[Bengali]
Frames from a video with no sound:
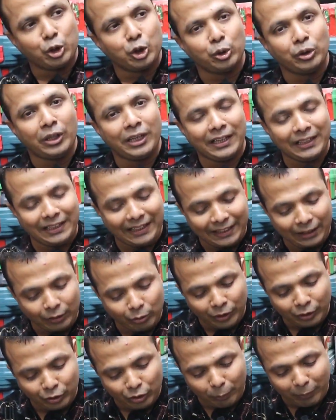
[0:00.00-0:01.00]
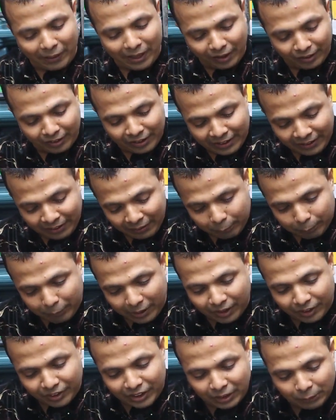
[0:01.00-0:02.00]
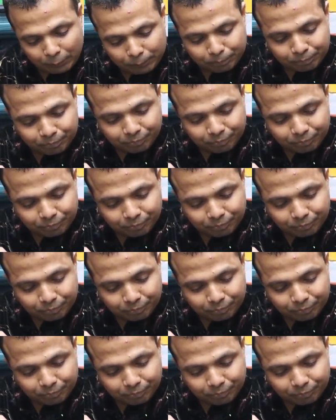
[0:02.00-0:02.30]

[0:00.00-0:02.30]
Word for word: দর্শকদেরকে দেখান তো একটু ব্রান্ডের ব্রান্ডটা